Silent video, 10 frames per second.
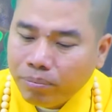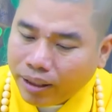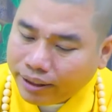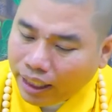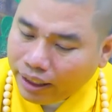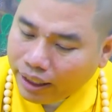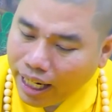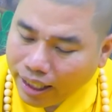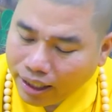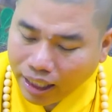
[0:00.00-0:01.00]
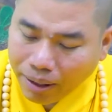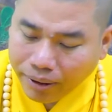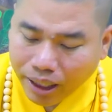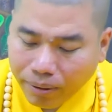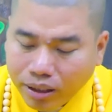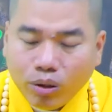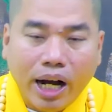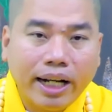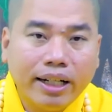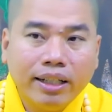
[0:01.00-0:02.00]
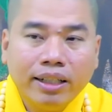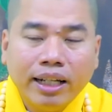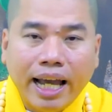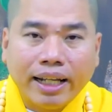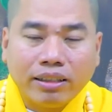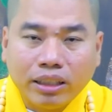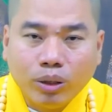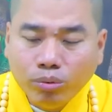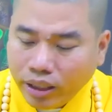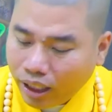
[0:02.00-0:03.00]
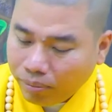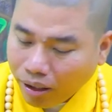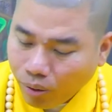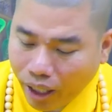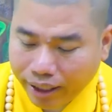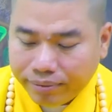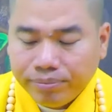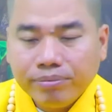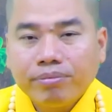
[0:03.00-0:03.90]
mà sanh ra cơ thể bây giờ bệnh hoạn, ăn thịt chúng sanh bệnh hoạn.